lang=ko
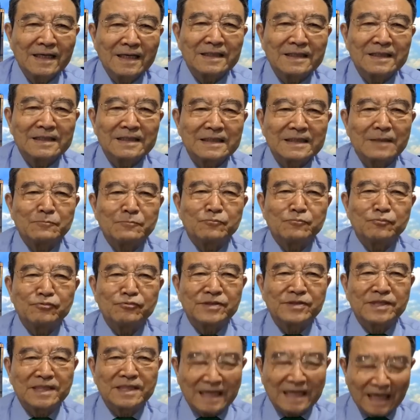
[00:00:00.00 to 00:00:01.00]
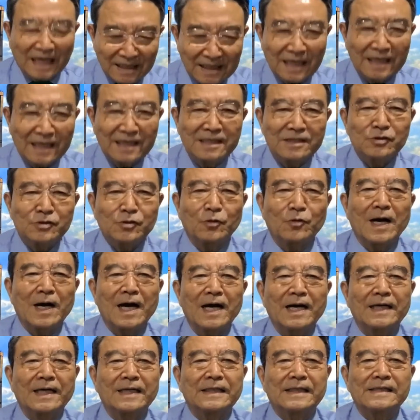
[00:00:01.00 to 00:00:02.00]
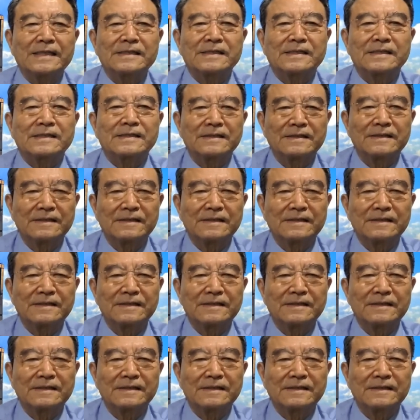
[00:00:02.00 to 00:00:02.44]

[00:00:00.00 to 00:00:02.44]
그러니까 무식하다 이거죠. 과학에 대해서.